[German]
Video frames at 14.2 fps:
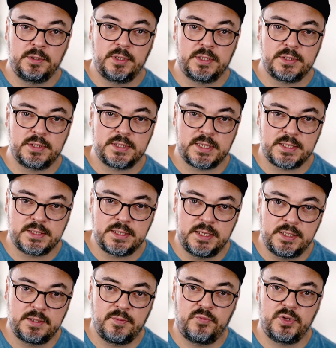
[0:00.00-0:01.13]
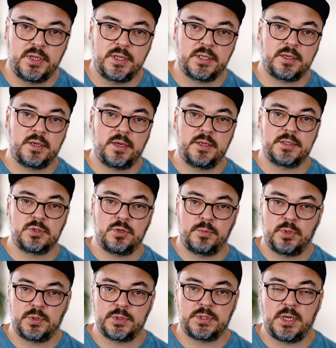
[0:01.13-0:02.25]
Also das heißt, die Lichtempfindlichkeit, das
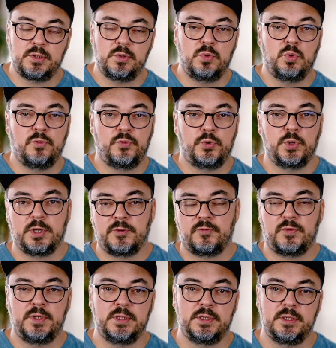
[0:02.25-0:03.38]
kommt aus der analogen Fotografie,